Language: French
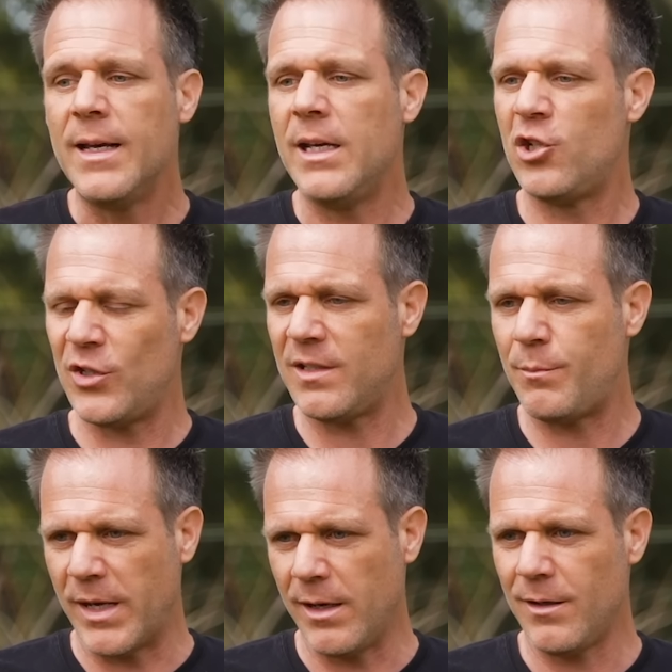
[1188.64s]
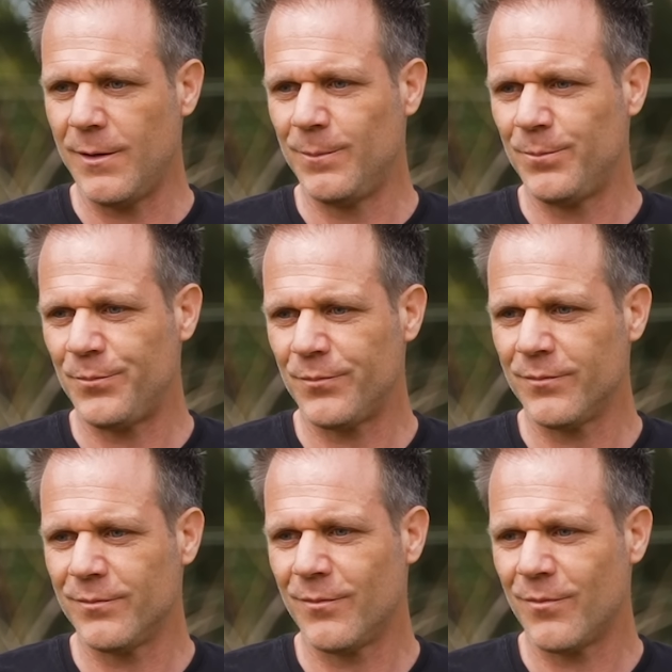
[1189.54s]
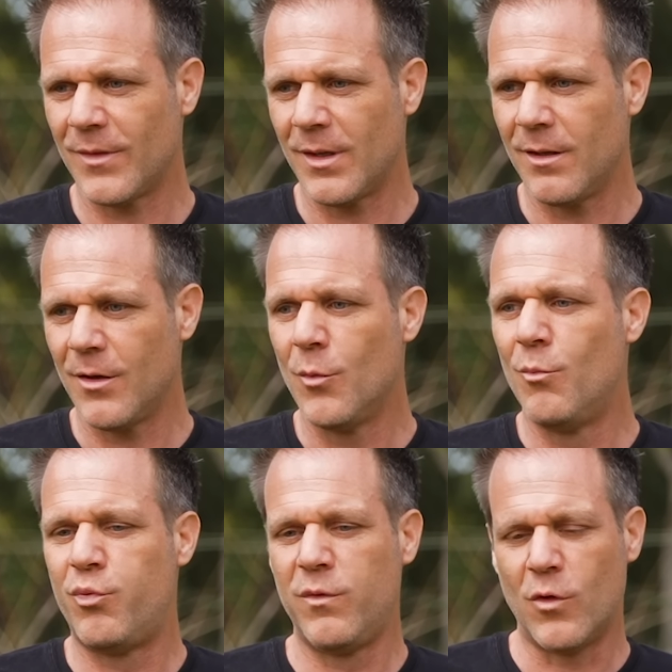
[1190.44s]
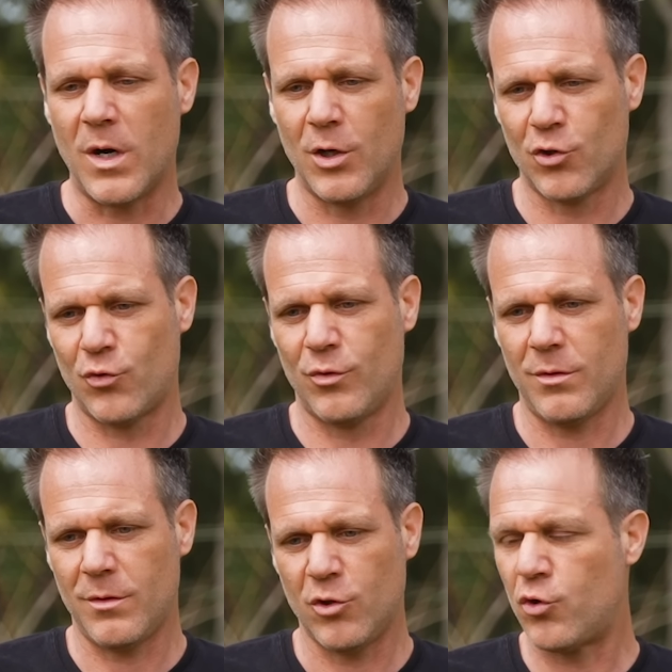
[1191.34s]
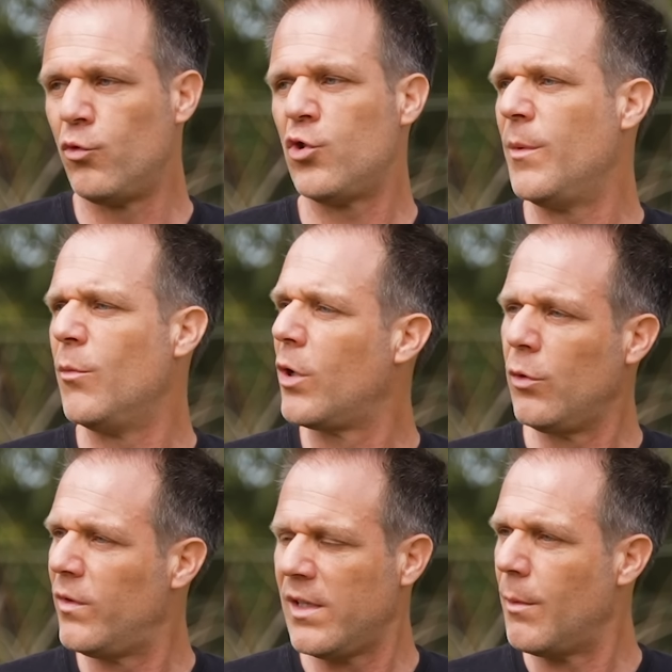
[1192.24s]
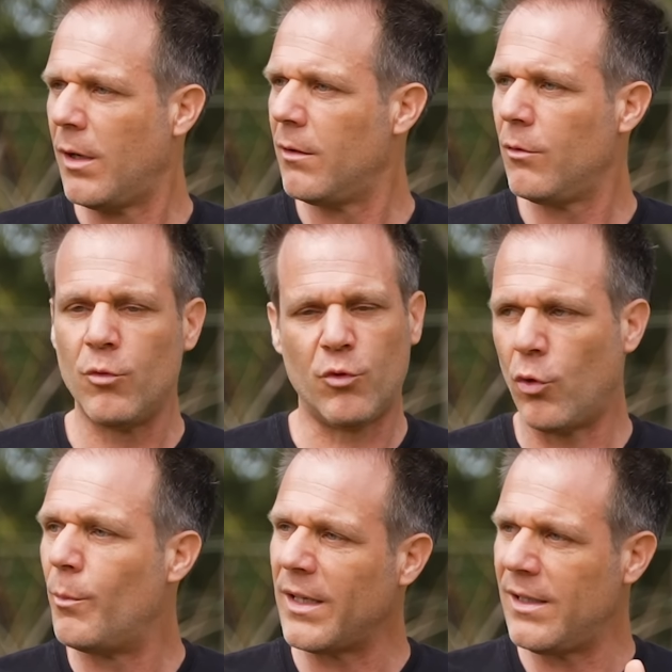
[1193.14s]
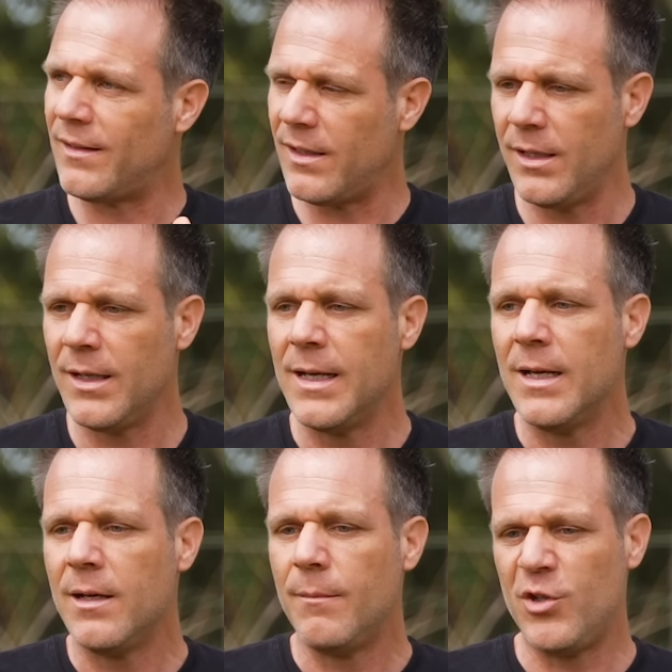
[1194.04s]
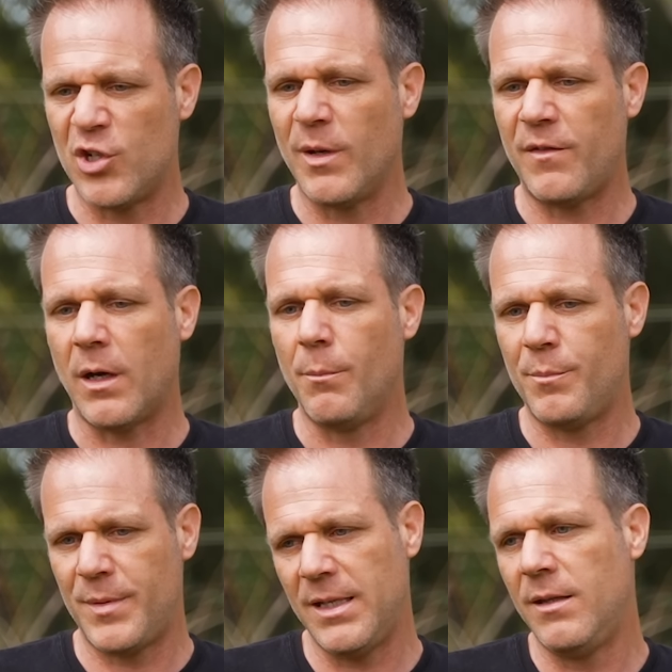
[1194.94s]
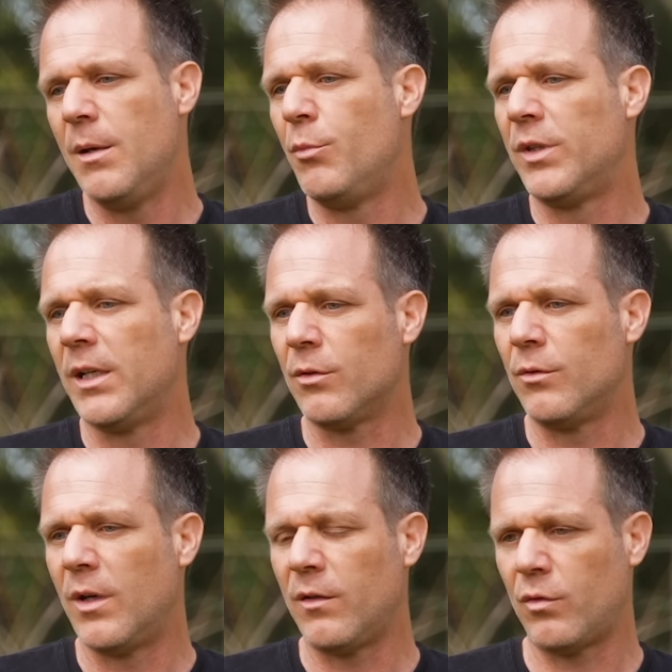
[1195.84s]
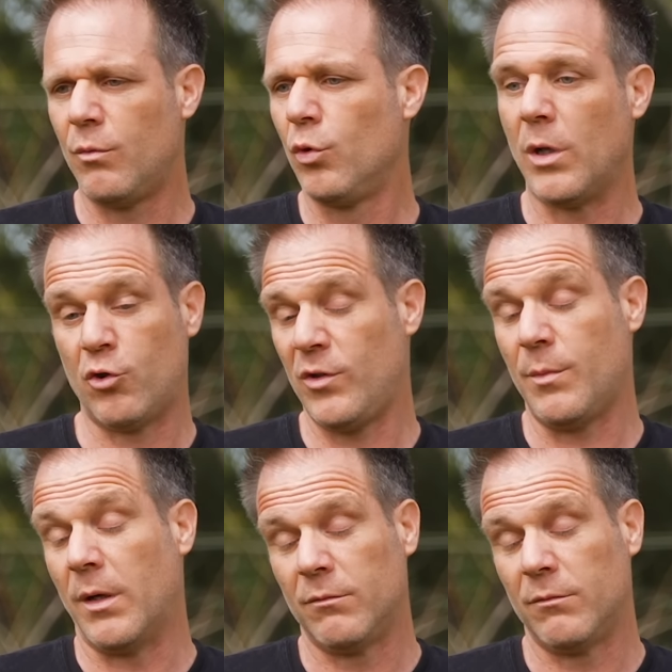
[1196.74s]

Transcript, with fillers: Et j'espère pouvoir un jour, je me suis jamais moqué du cinéma, hein. euh, on parlait de la télé, mais j'aimerais faire un pied de nez peut-être euh, à ce monde-là, je sais pas.